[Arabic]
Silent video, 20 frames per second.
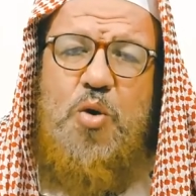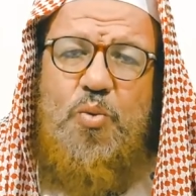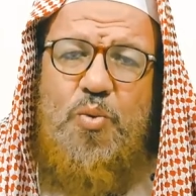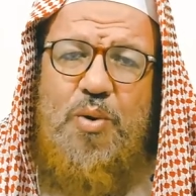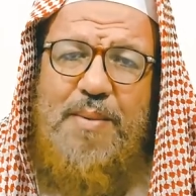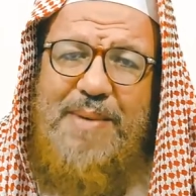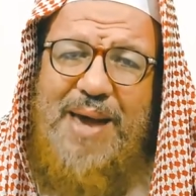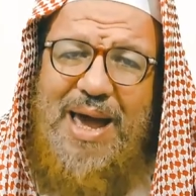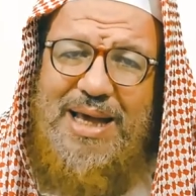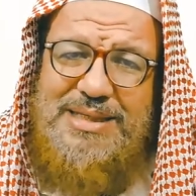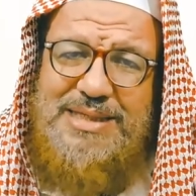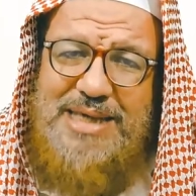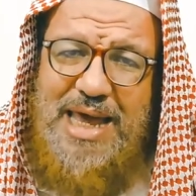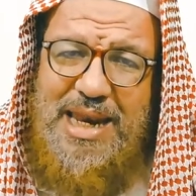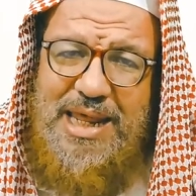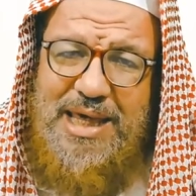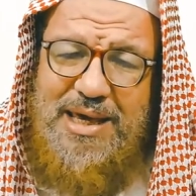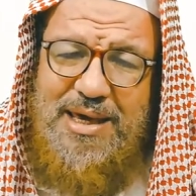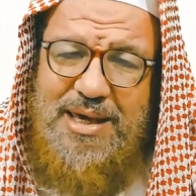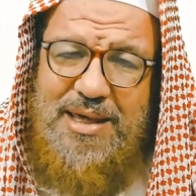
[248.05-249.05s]
ومع
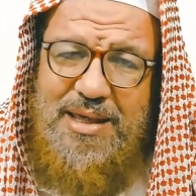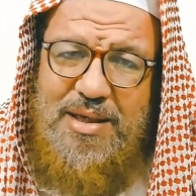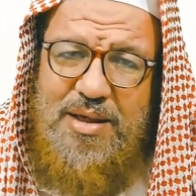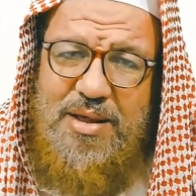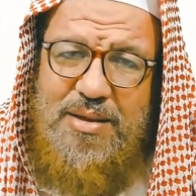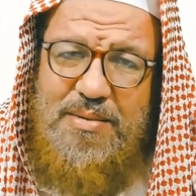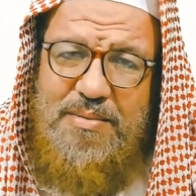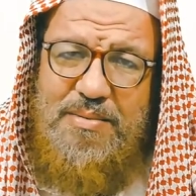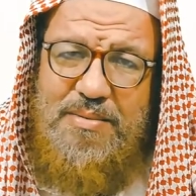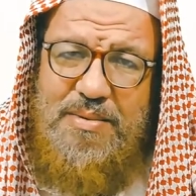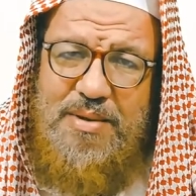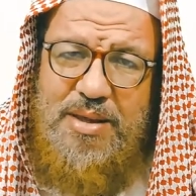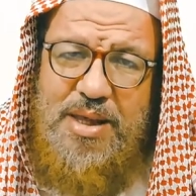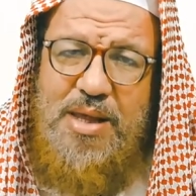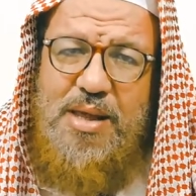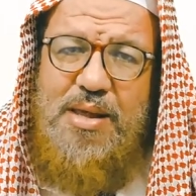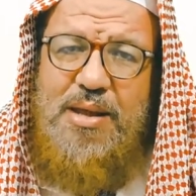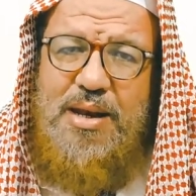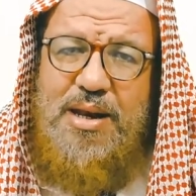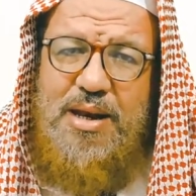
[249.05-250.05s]
ذلك
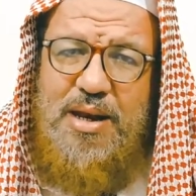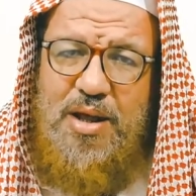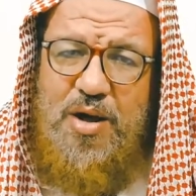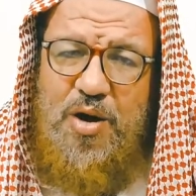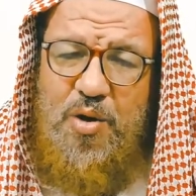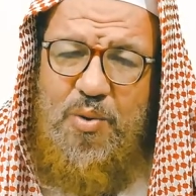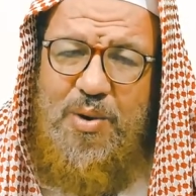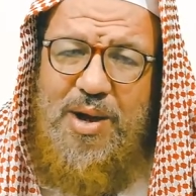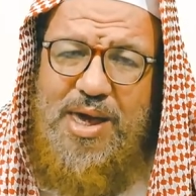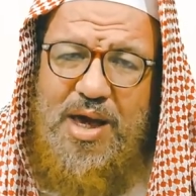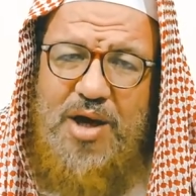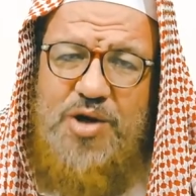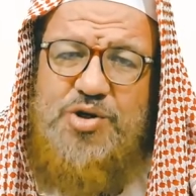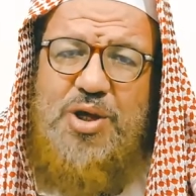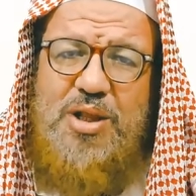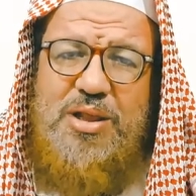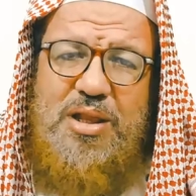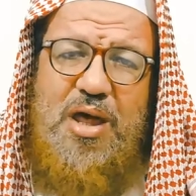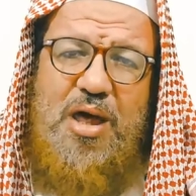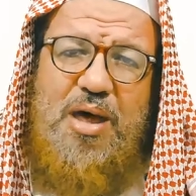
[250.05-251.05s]
هو
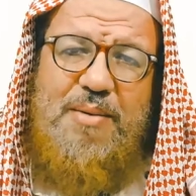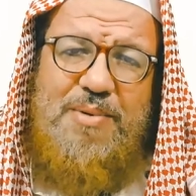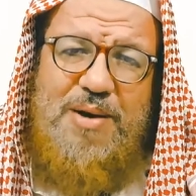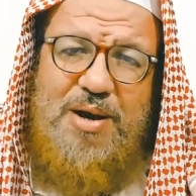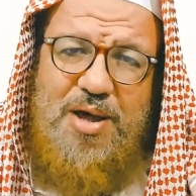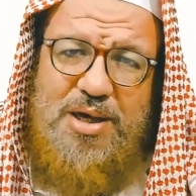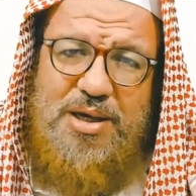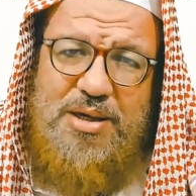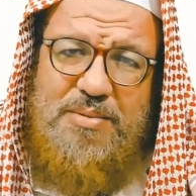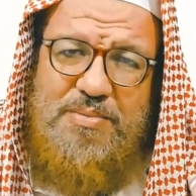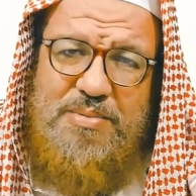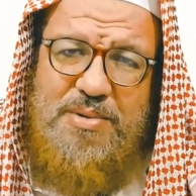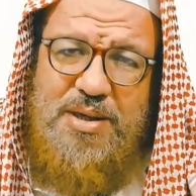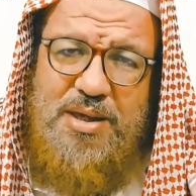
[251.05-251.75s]
يخشى الله بالغيب